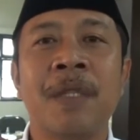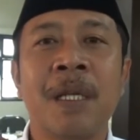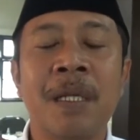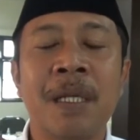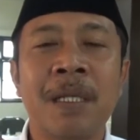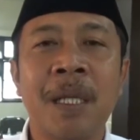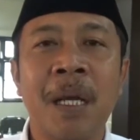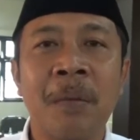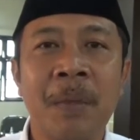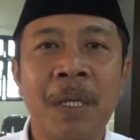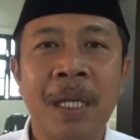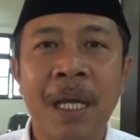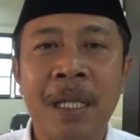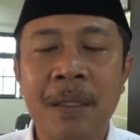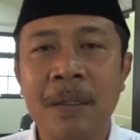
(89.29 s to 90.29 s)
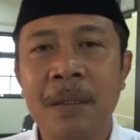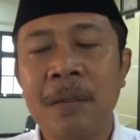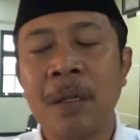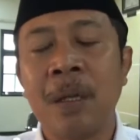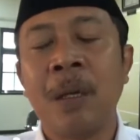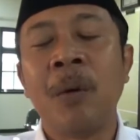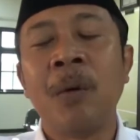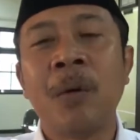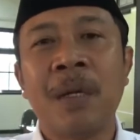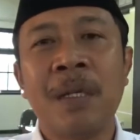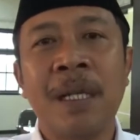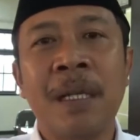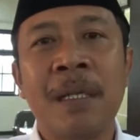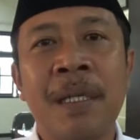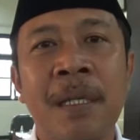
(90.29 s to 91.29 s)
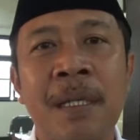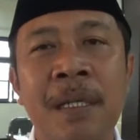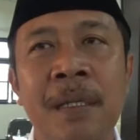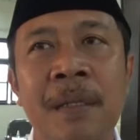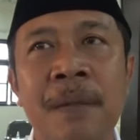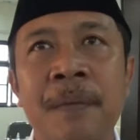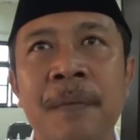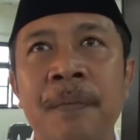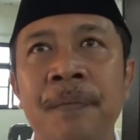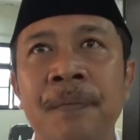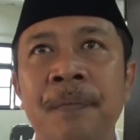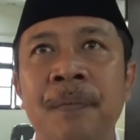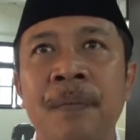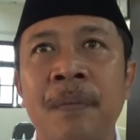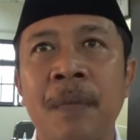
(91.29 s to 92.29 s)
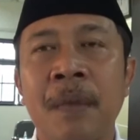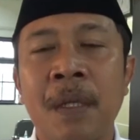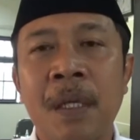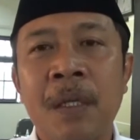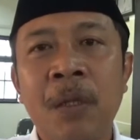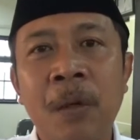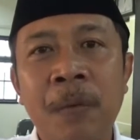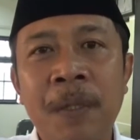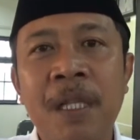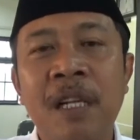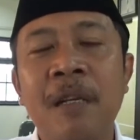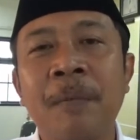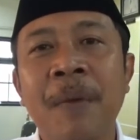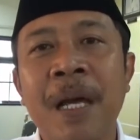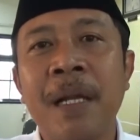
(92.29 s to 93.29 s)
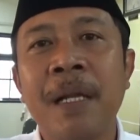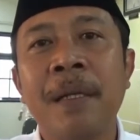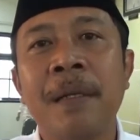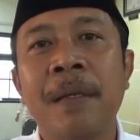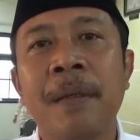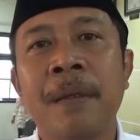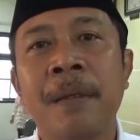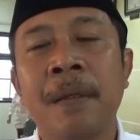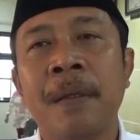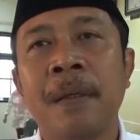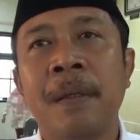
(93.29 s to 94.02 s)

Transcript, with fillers: Jadi kita melihat kalau ukurnya di Idul Fitri kemarin. Hmm.